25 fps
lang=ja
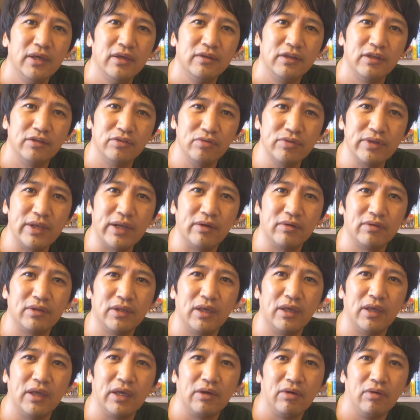でそうじゃなく
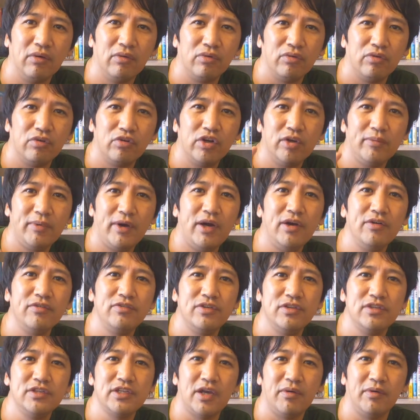てもうこの
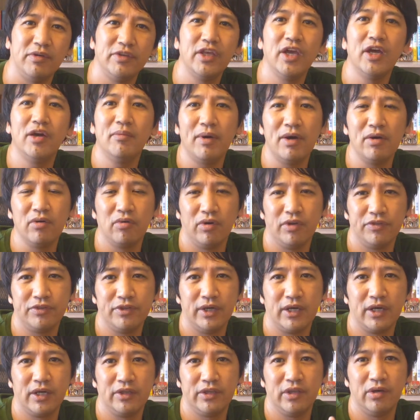クラブハウス自体は電話番号がつ
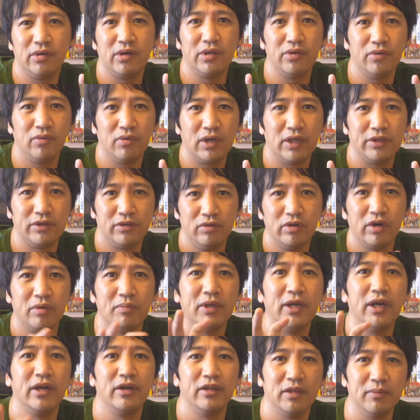ながってるかどうかっていうのが
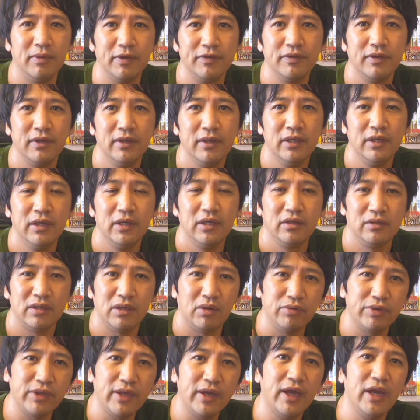見られてます
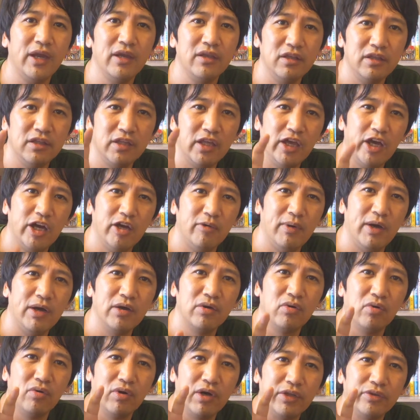お互いに電話
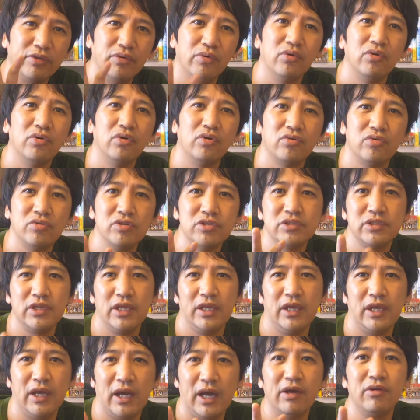番号が登録し
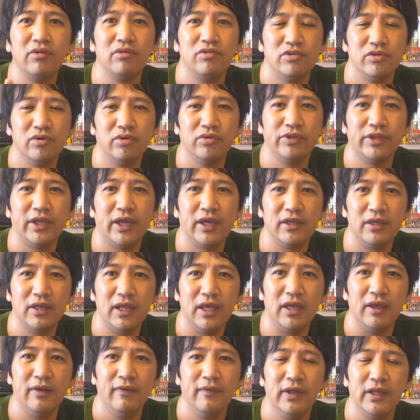てある状態
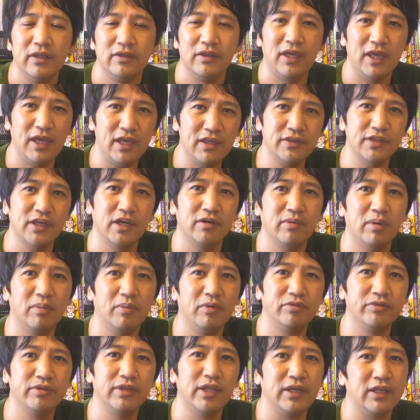でで A さんは
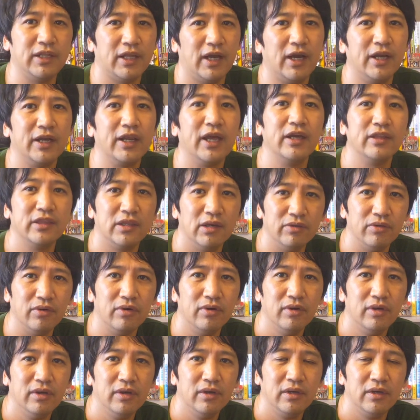もうすでに中に入ってる
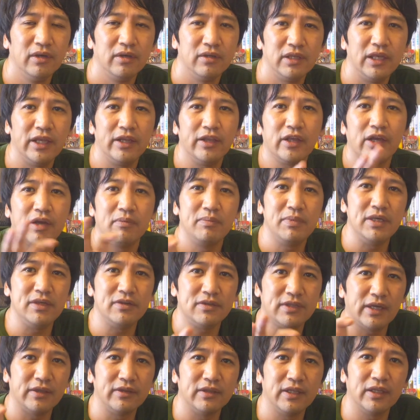とであなたが B
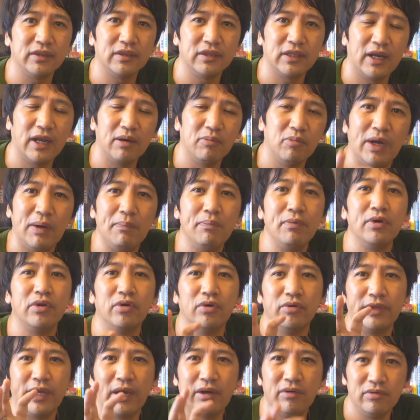さんだったらアプリ
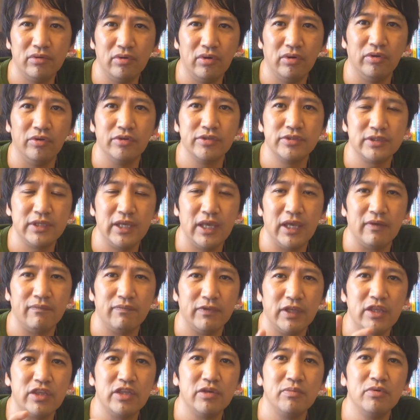をダウンロードして
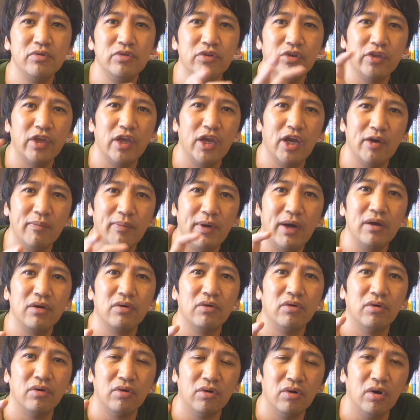で自分の電話
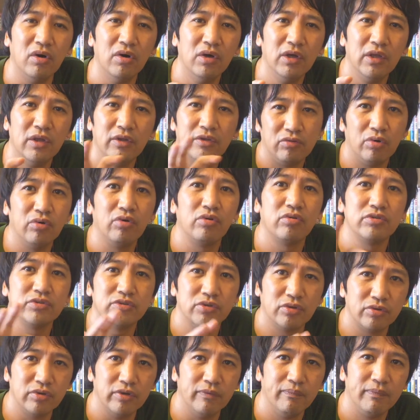番号を登録し
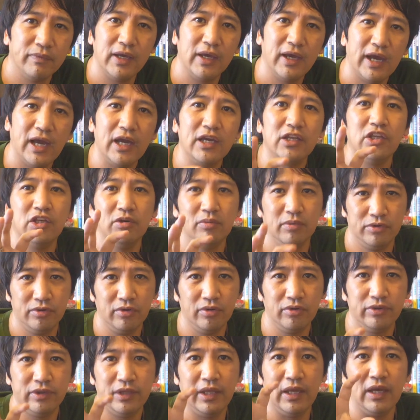とく ID も
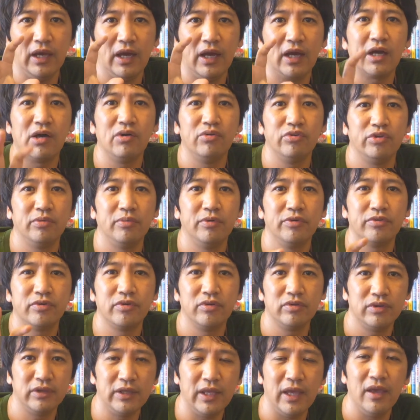取ってアカウントも
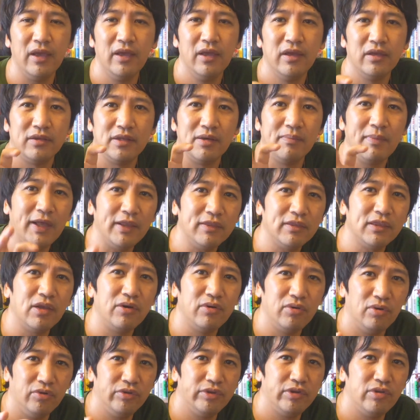作ってで待って
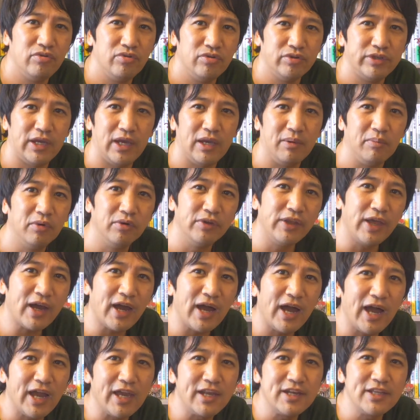るよっていう状態もう
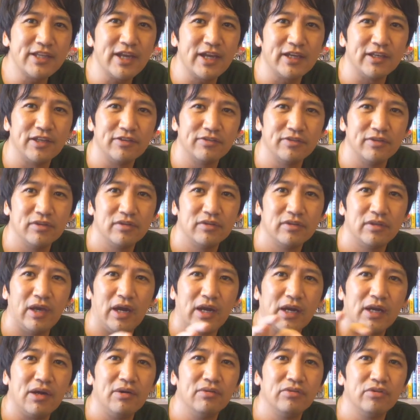中入りたいですって
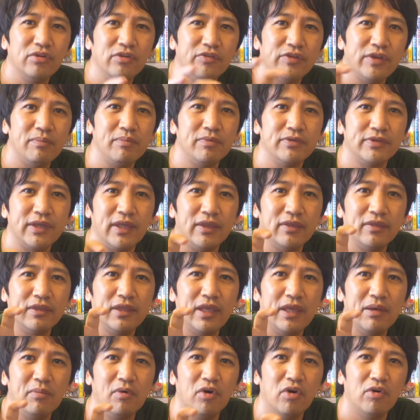アカウントの全部設
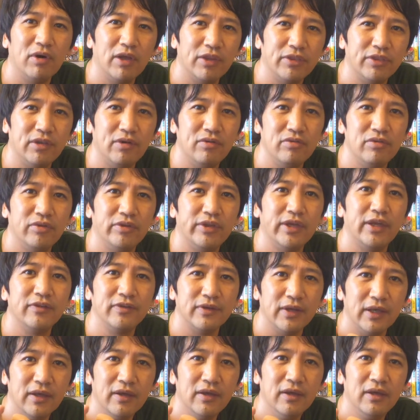定も終わってる状態で
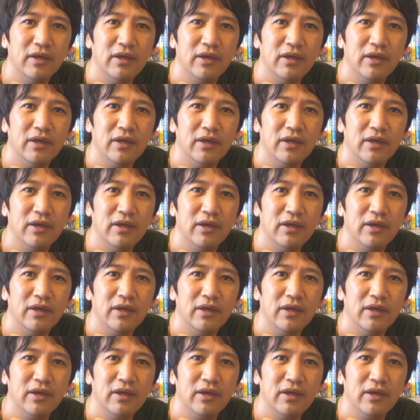すね